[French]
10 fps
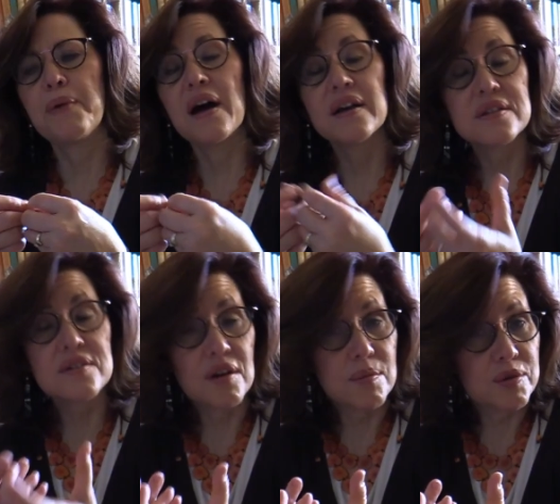Par
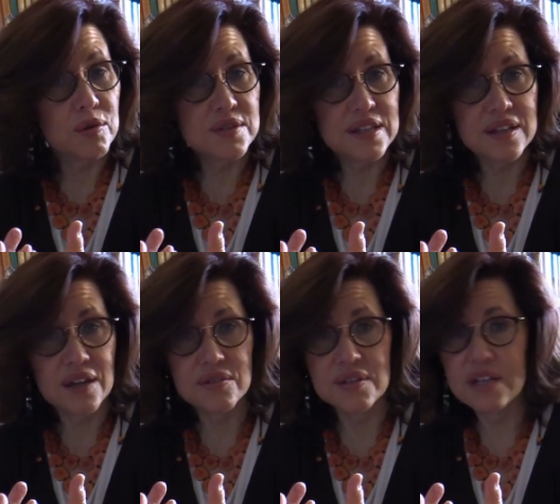exemple, aux
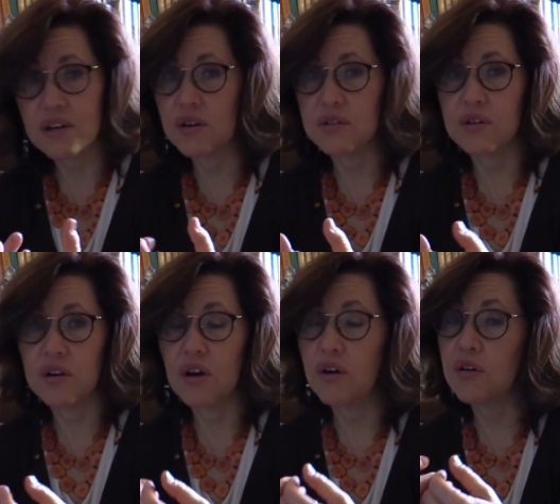États-Unis,
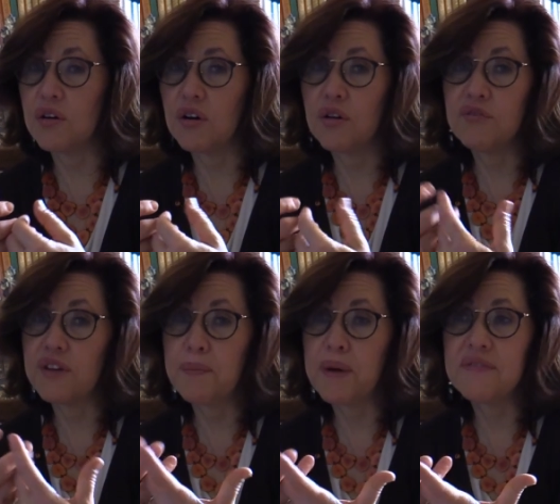on ne
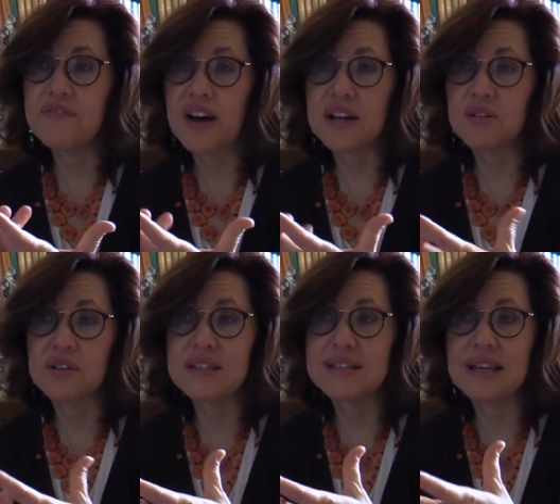va pas
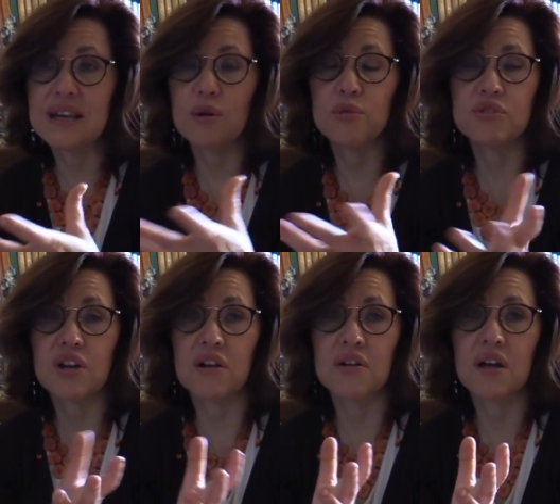valoriser
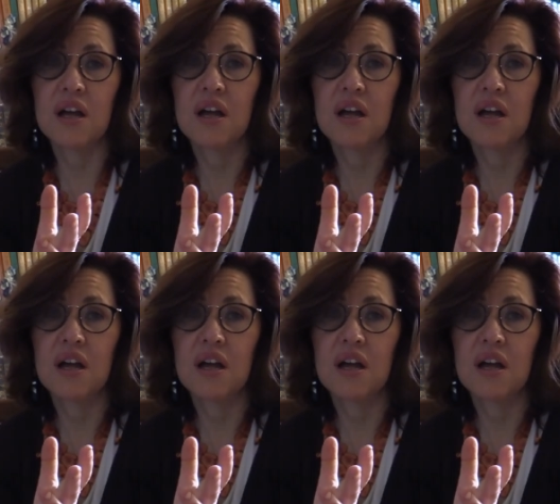autant